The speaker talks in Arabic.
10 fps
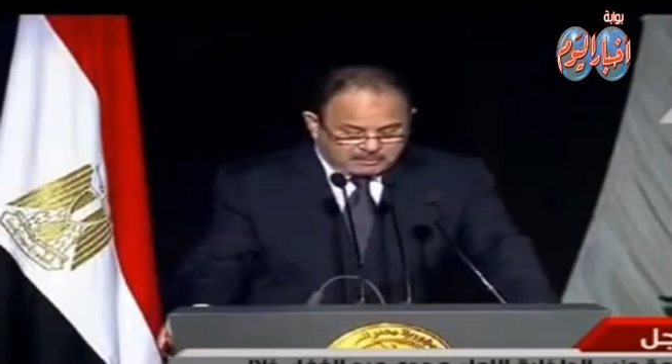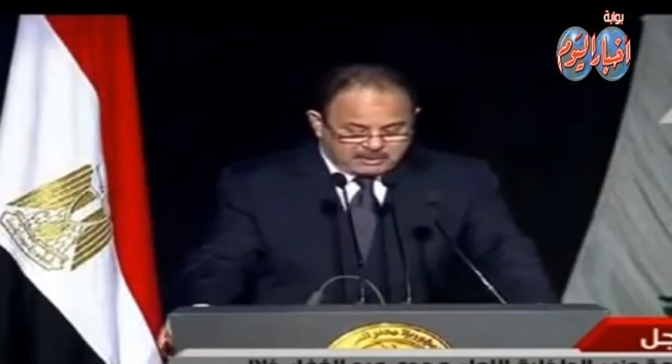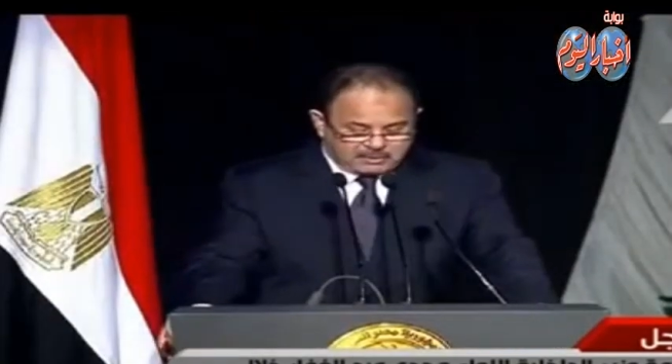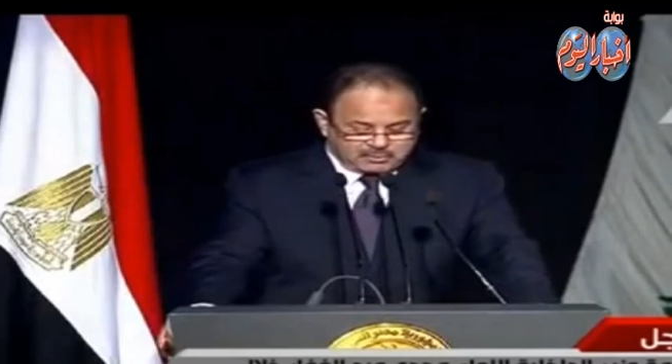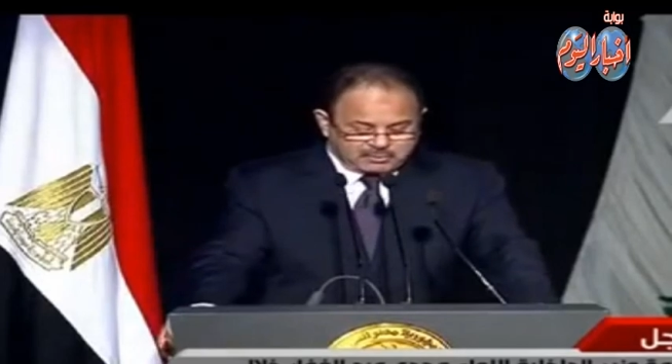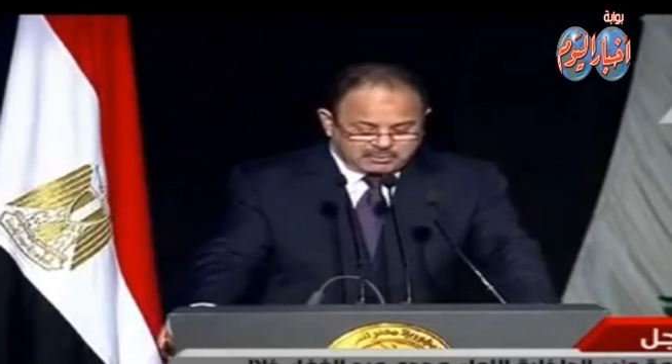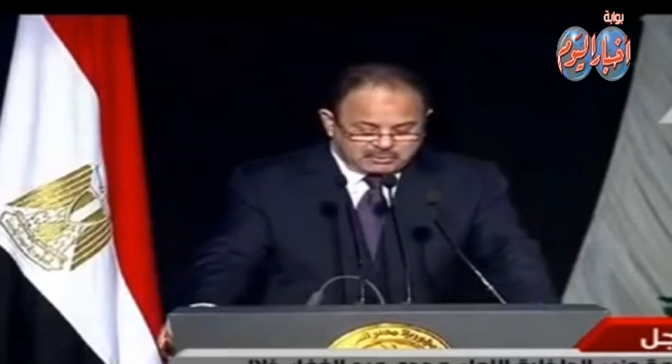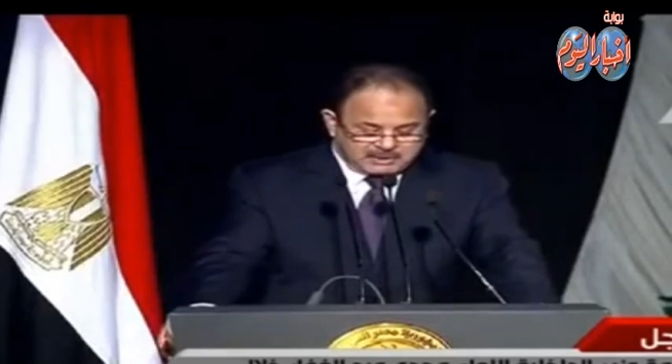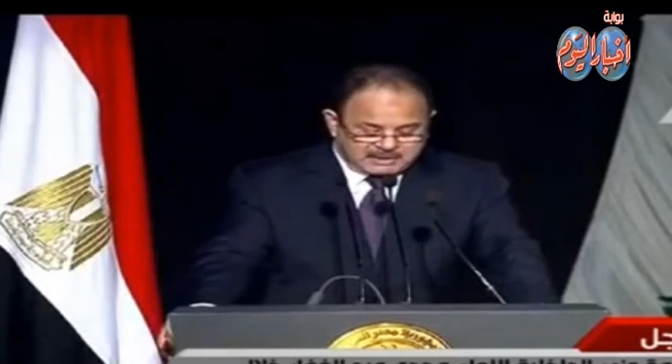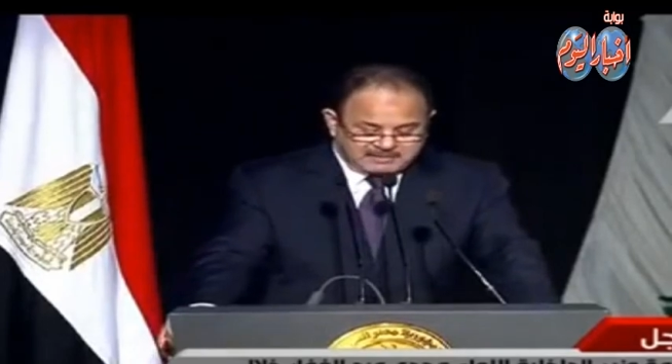
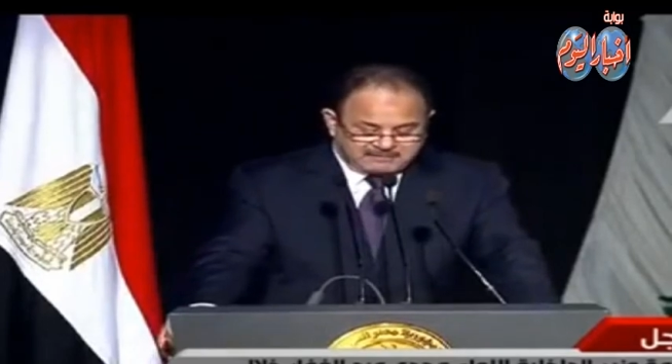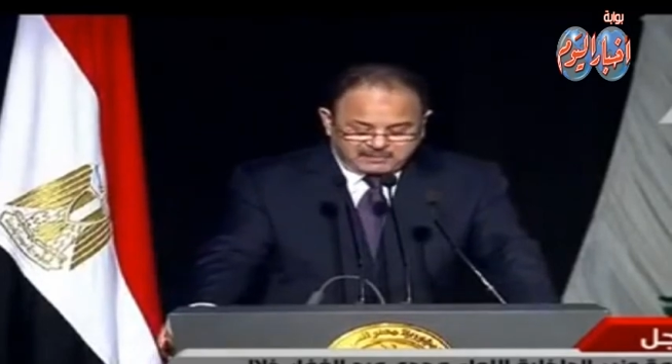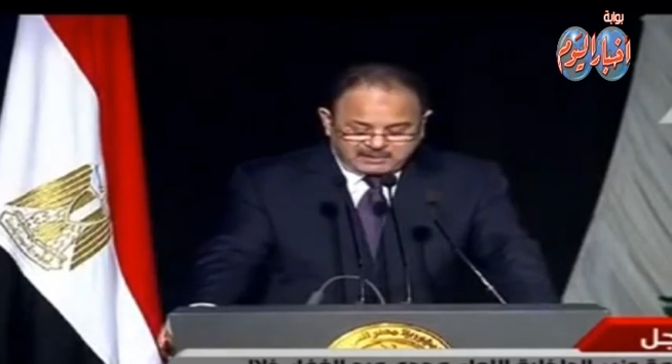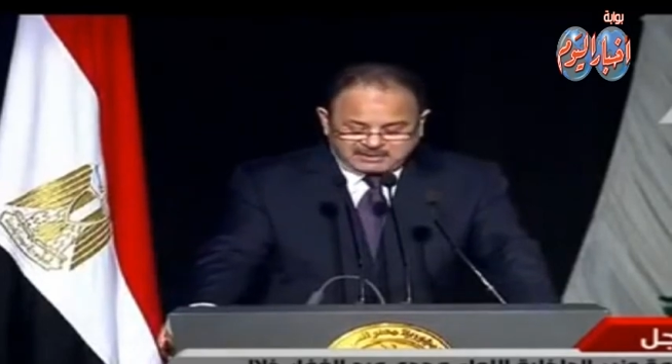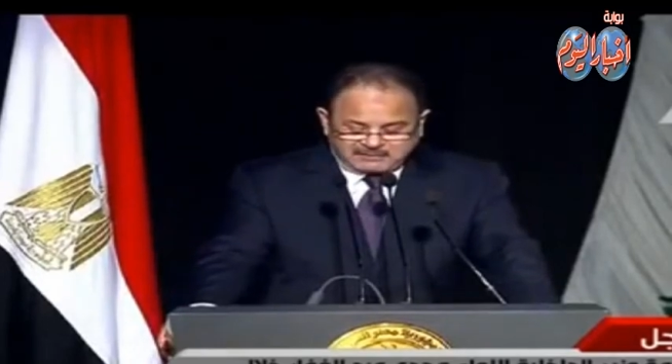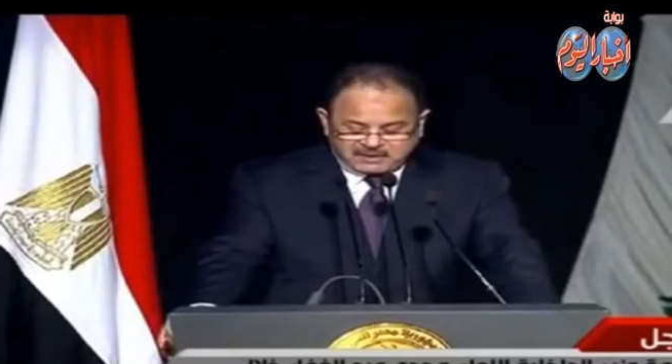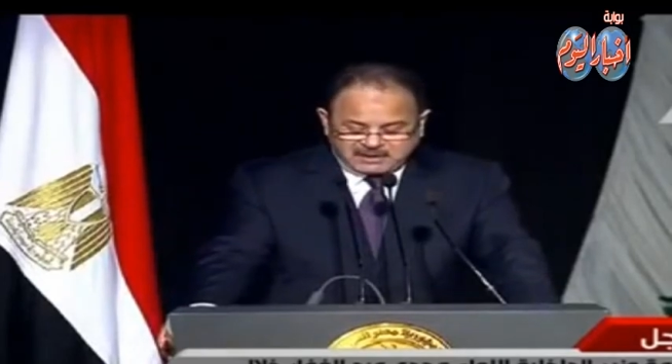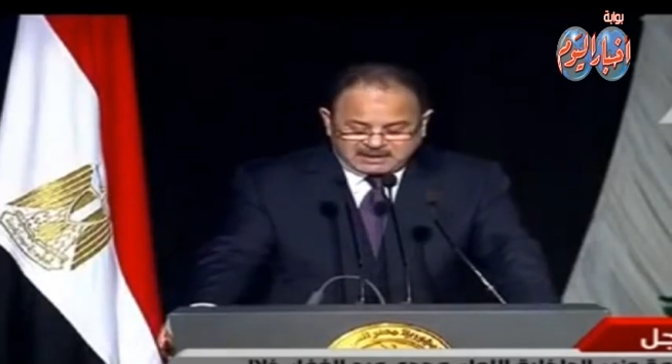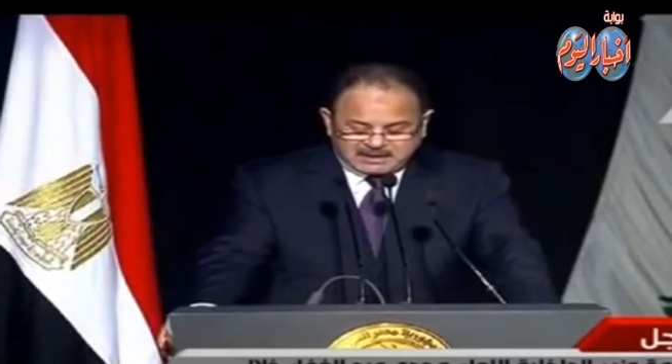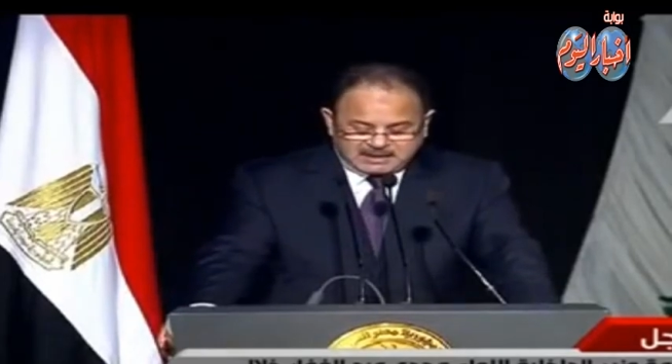والحضور الكريم في
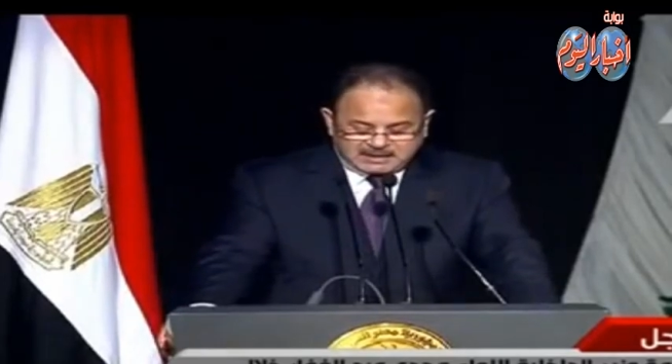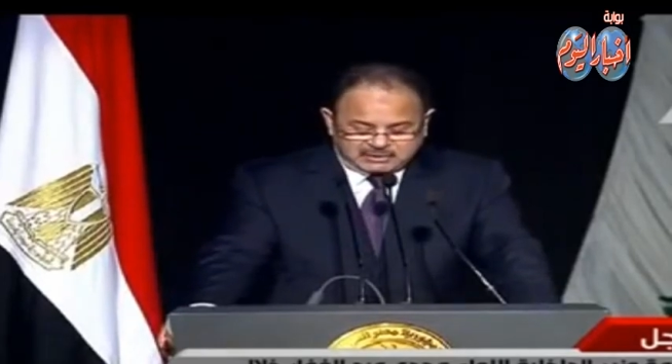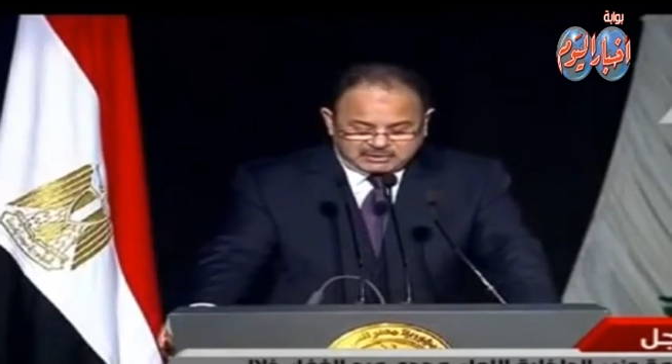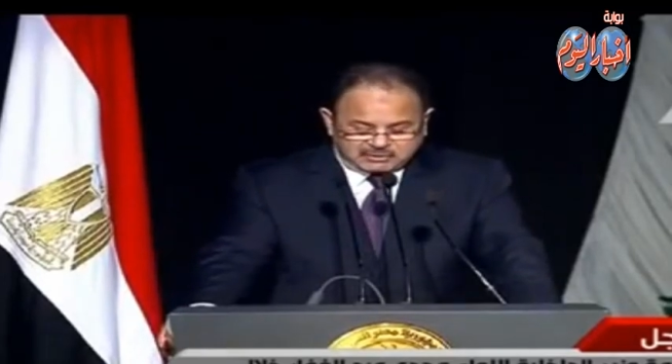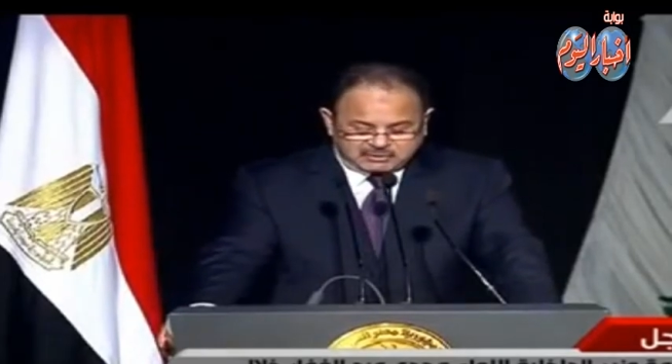احتفال هيئة